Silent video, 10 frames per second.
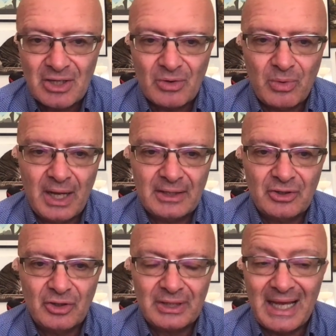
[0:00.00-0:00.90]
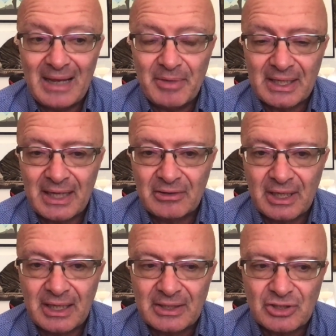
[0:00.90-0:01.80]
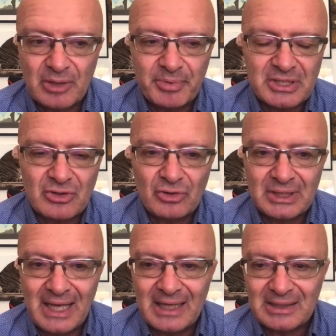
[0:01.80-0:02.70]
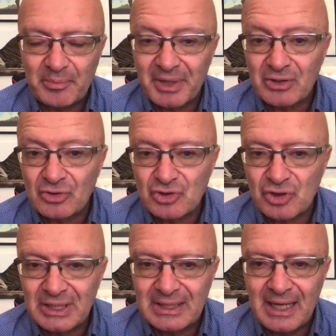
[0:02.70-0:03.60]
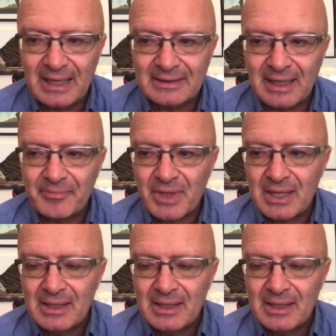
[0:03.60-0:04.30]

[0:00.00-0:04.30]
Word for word: Quando dà magari una relazione per scontata, per consolidata,